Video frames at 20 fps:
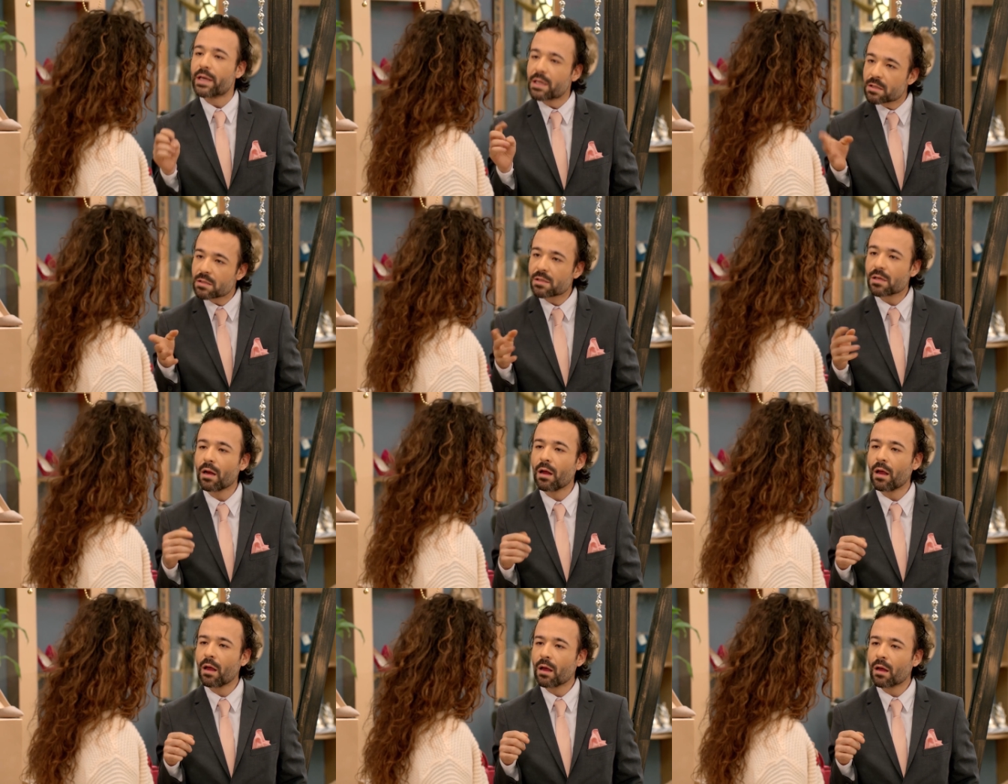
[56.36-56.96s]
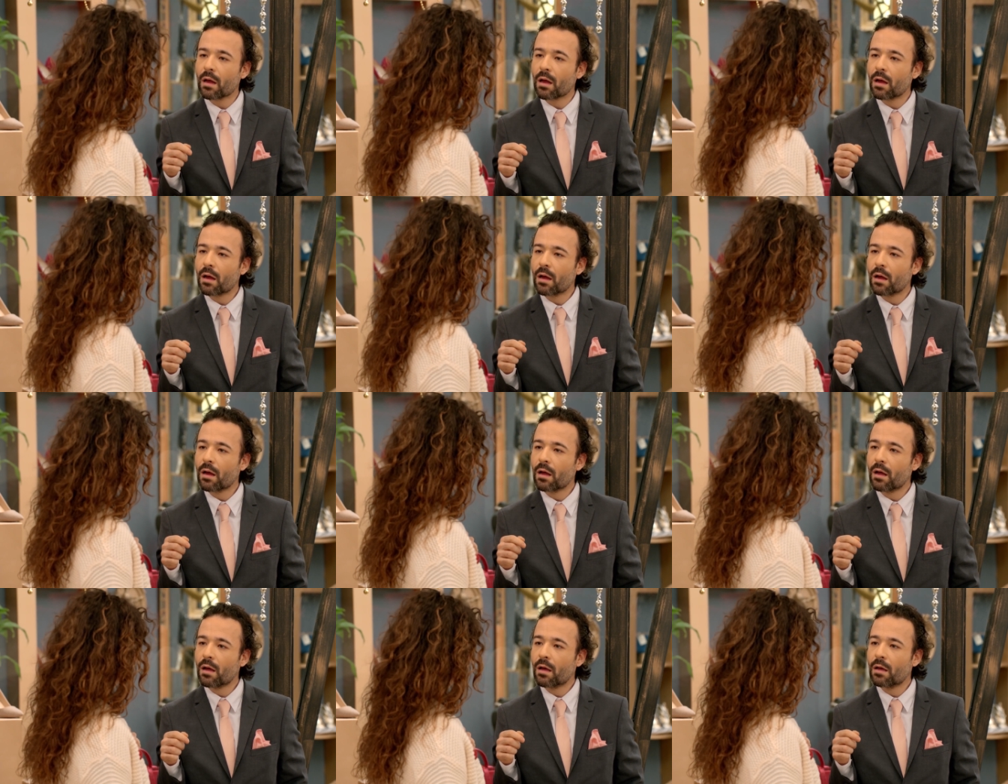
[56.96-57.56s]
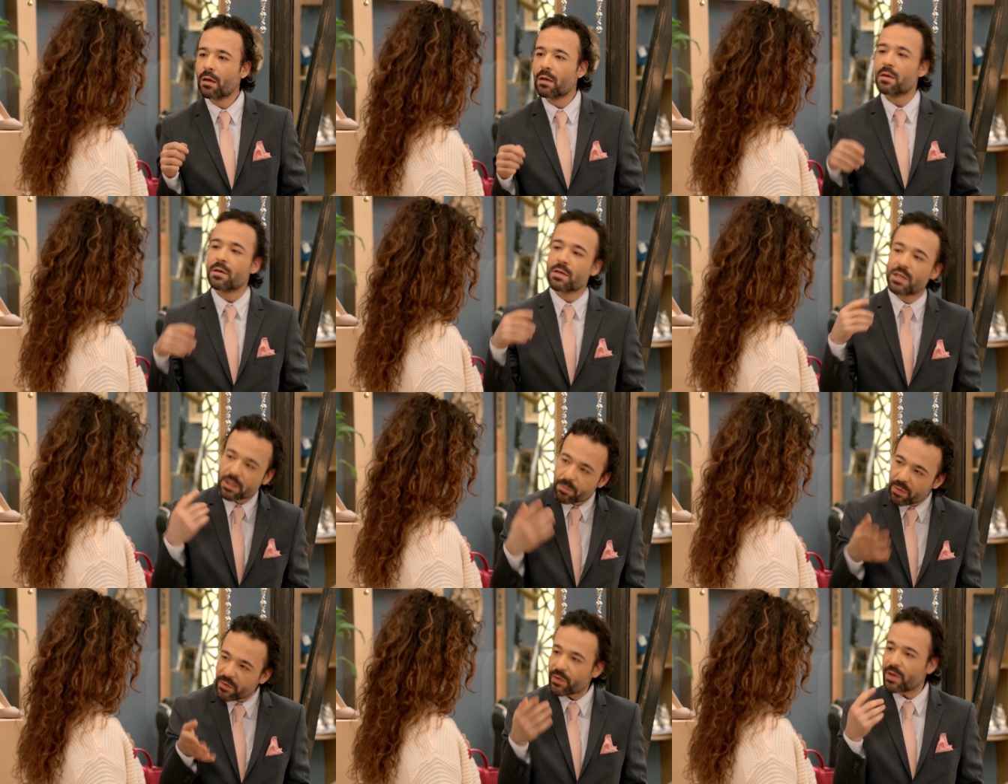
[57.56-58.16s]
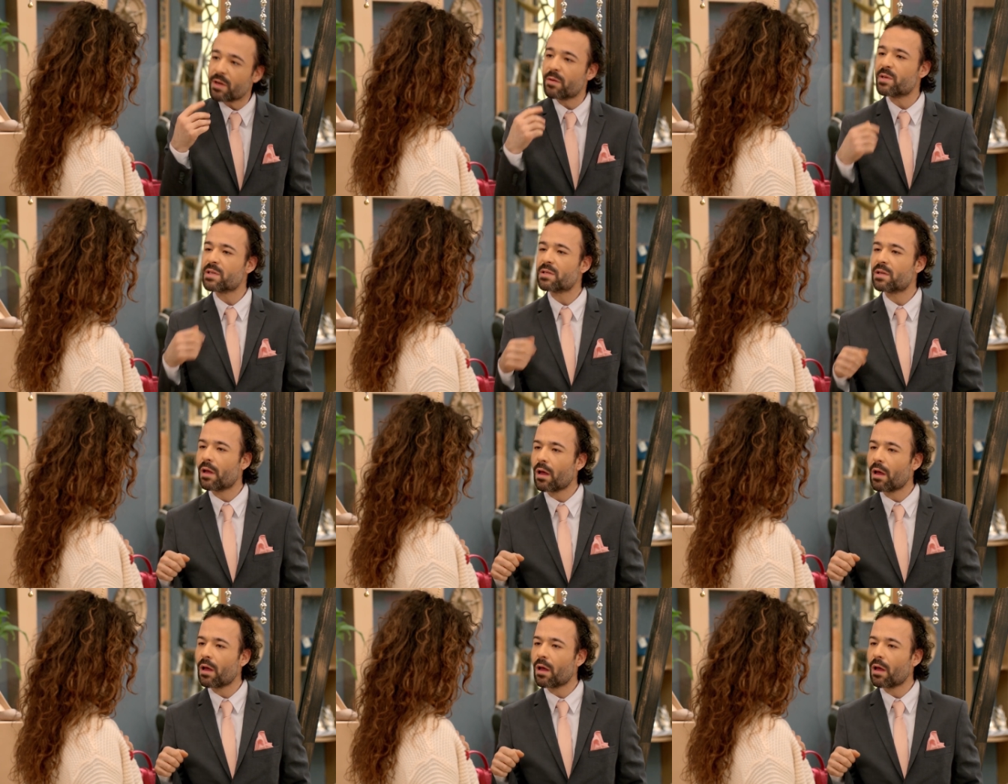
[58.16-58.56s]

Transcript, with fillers: E gitsene. Git bir film